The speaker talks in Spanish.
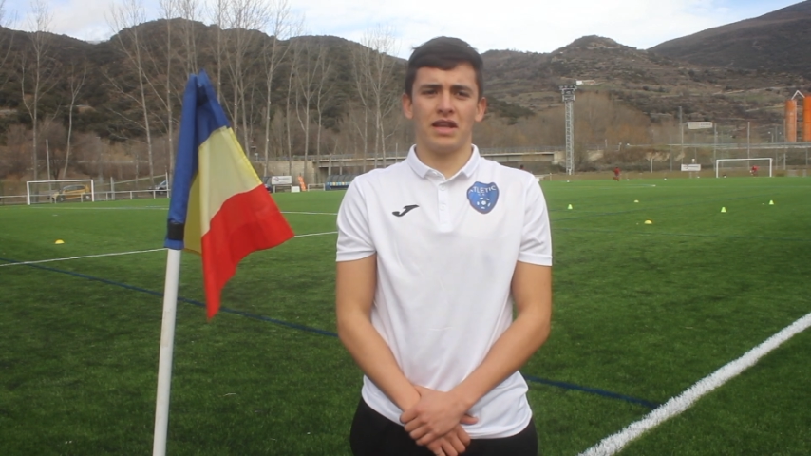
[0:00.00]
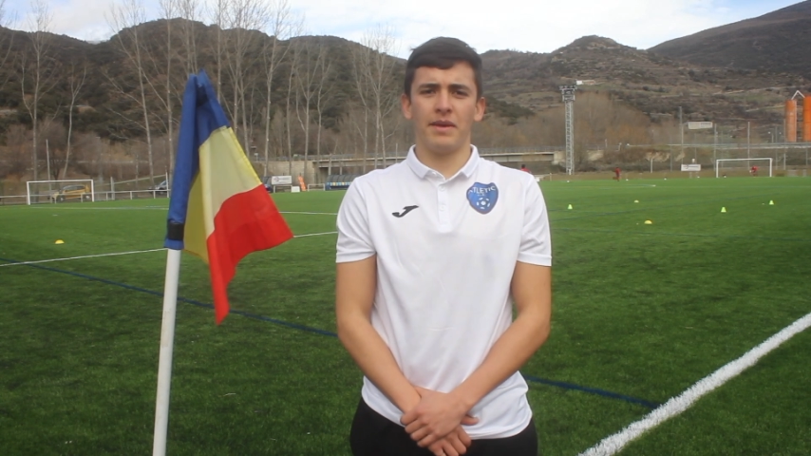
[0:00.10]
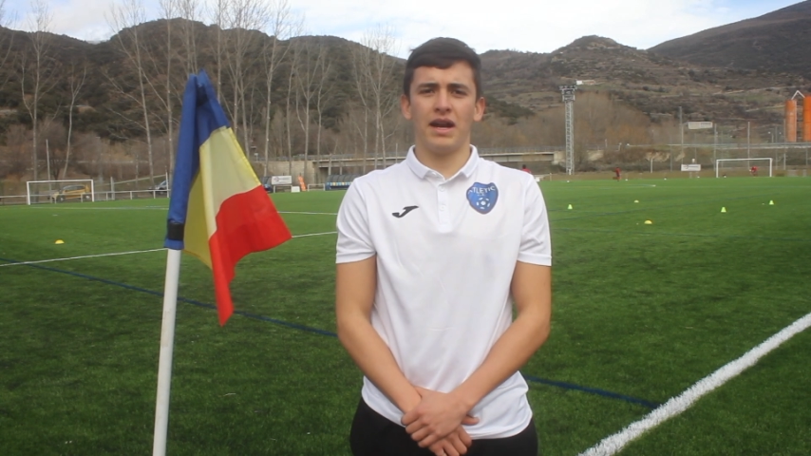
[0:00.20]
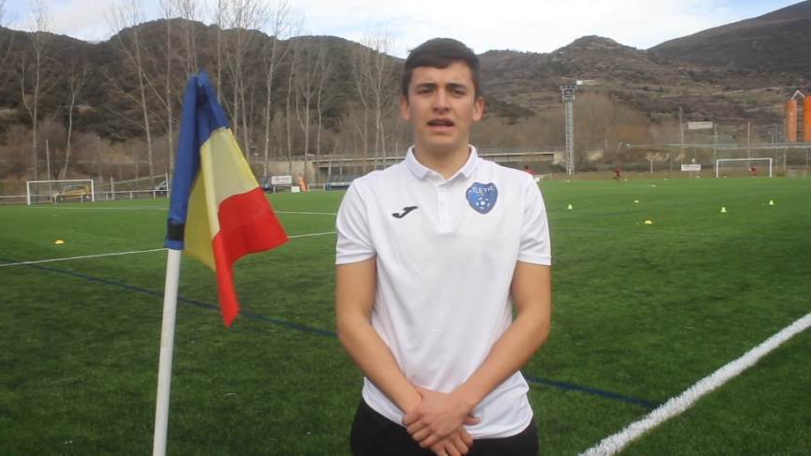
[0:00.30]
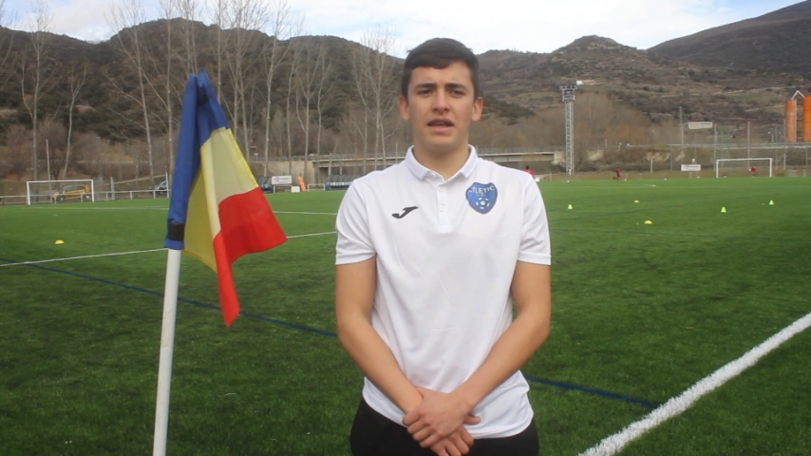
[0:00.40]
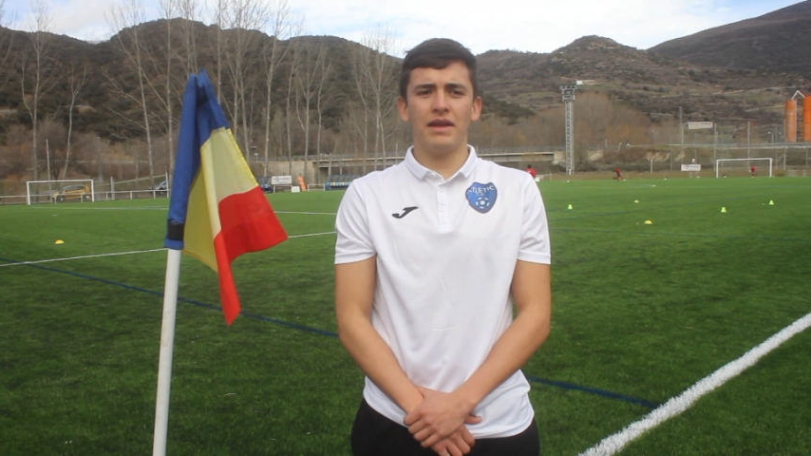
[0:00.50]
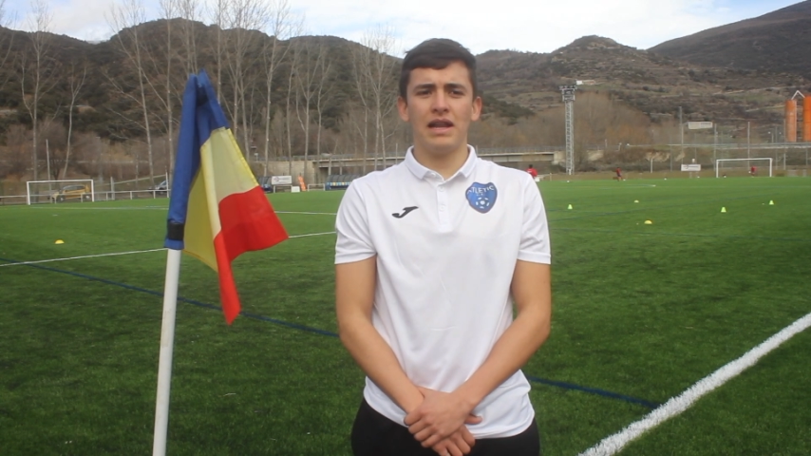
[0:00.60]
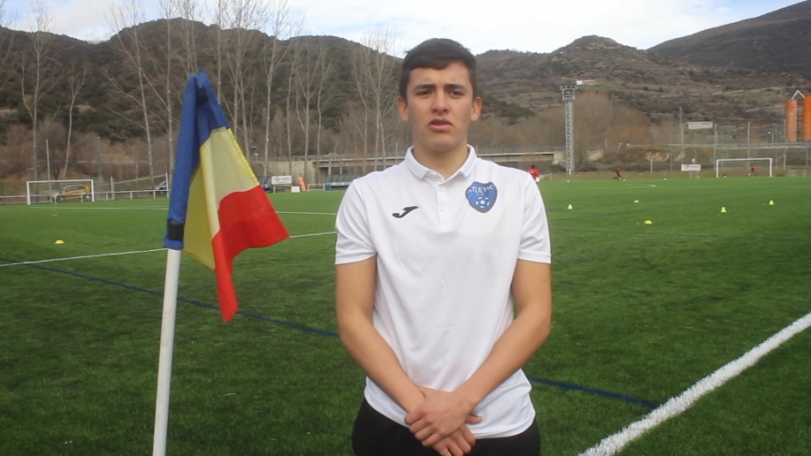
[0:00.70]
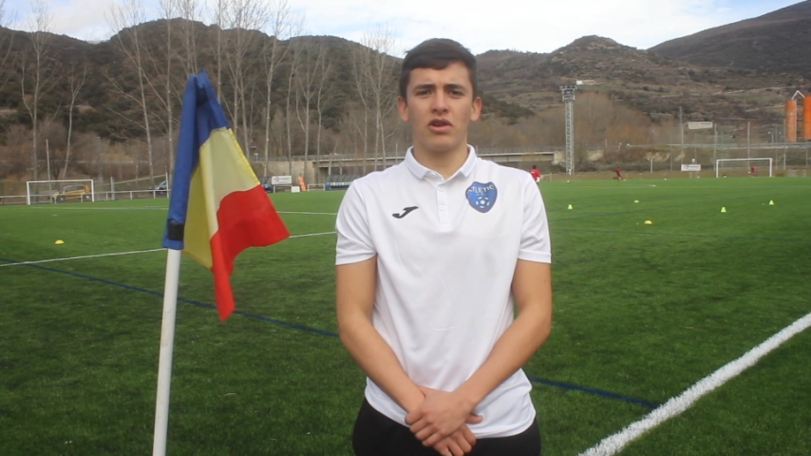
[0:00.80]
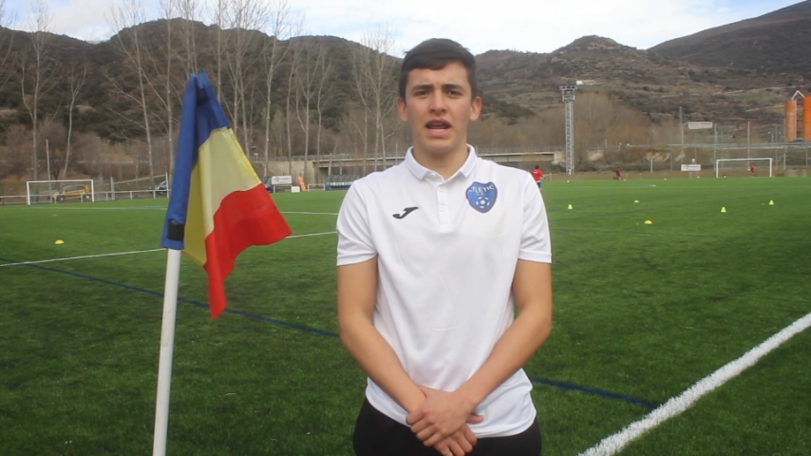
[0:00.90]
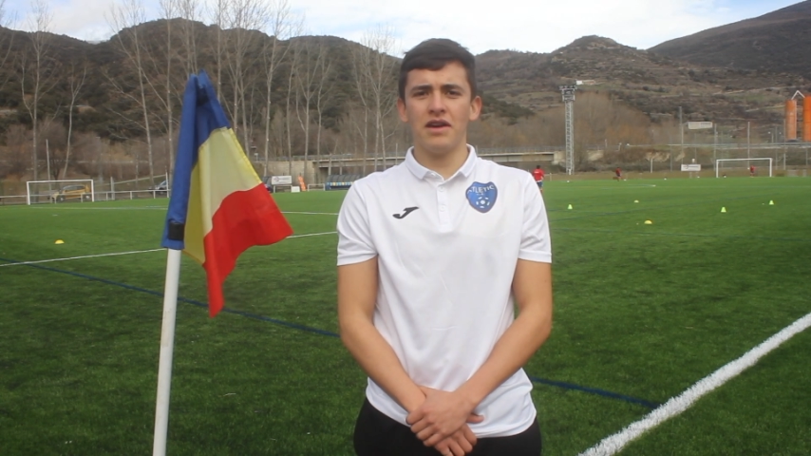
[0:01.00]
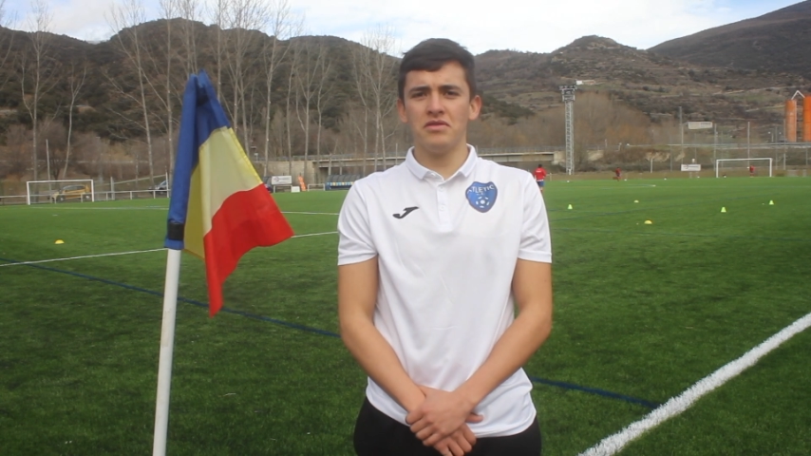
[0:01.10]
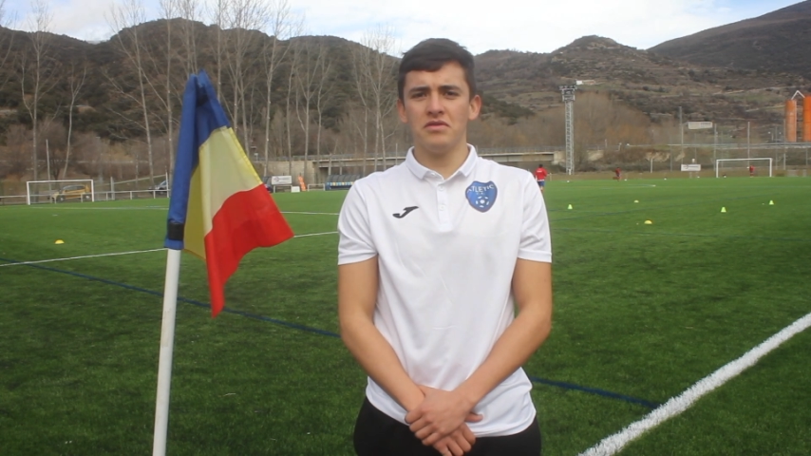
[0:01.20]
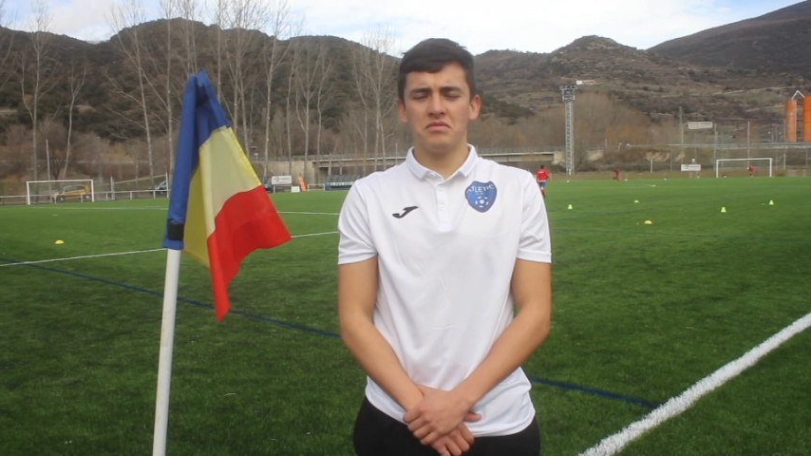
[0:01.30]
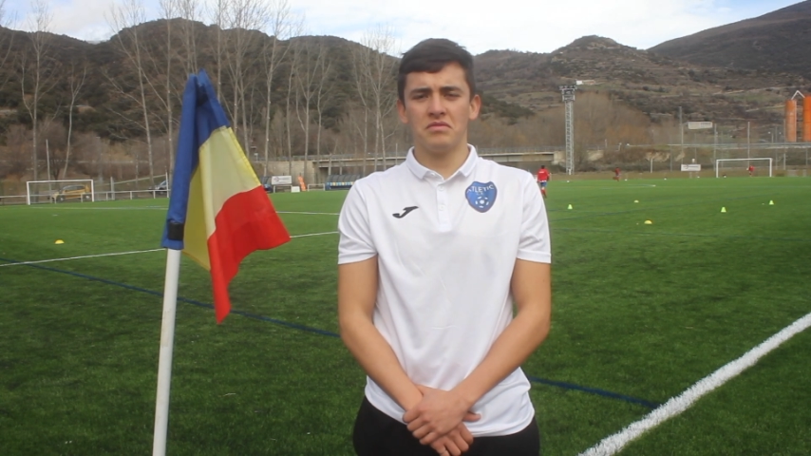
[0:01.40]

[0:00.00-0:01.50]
terminar aquí bien el torneo,